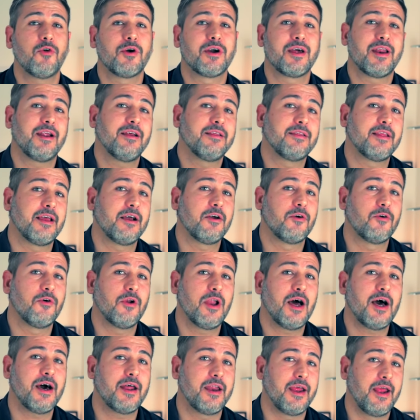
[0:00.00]

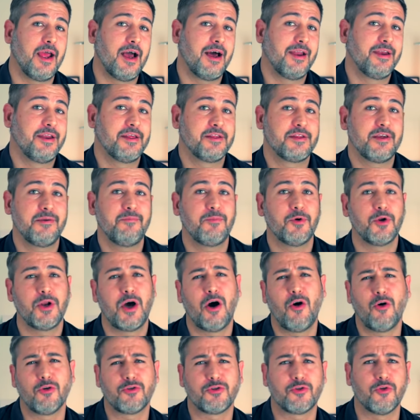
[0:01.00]
grandangolare, ad esempio
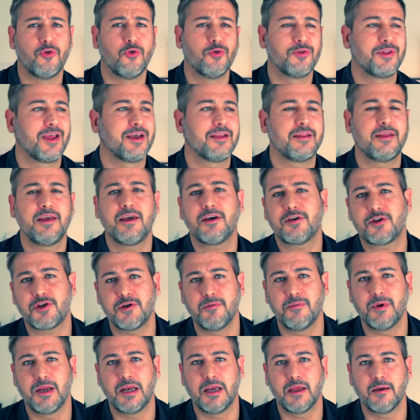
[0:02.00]
da 8 o da 10
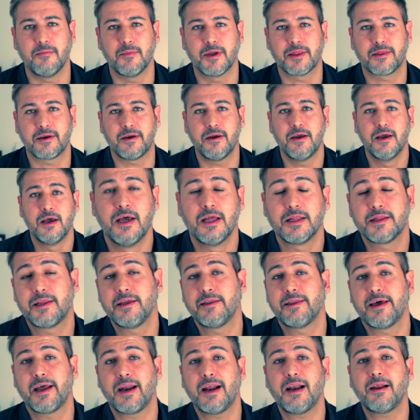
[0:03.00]
mm, ti
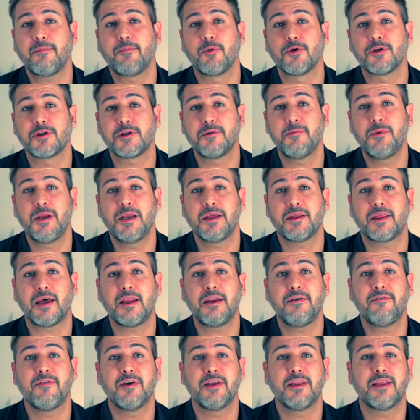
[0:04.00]
darà la possibilità
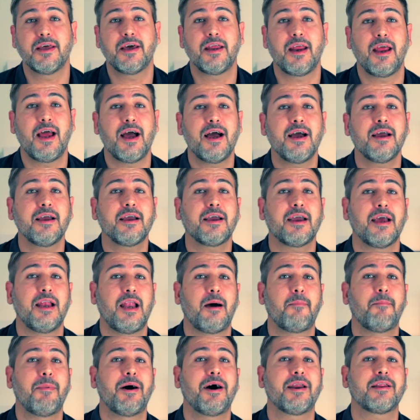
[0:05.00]
di vedere anche
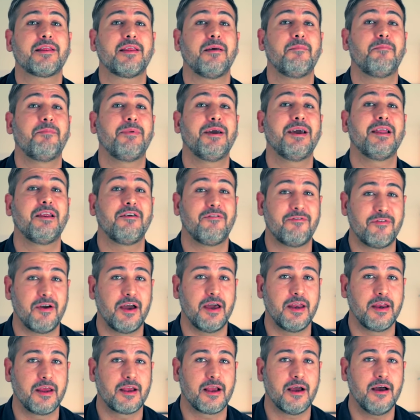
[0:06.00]
la parte
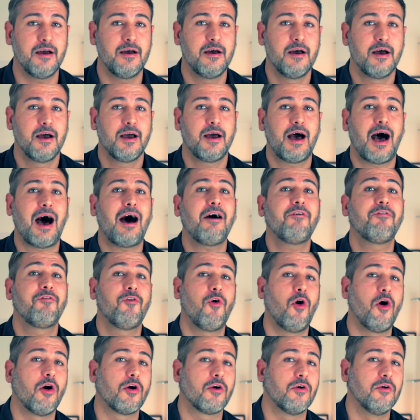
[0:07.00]
periferica a
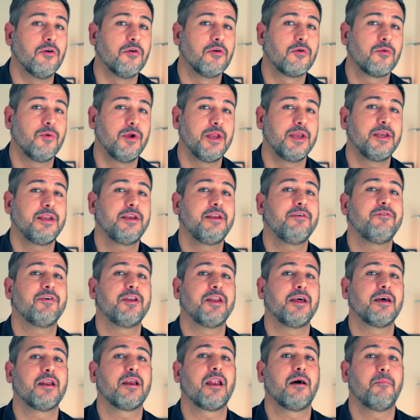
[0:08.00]
fuoco, quindi di
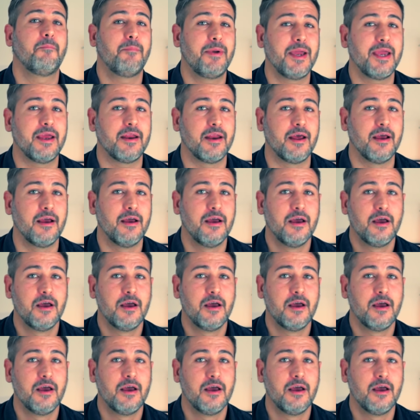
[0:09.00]
vederla bene.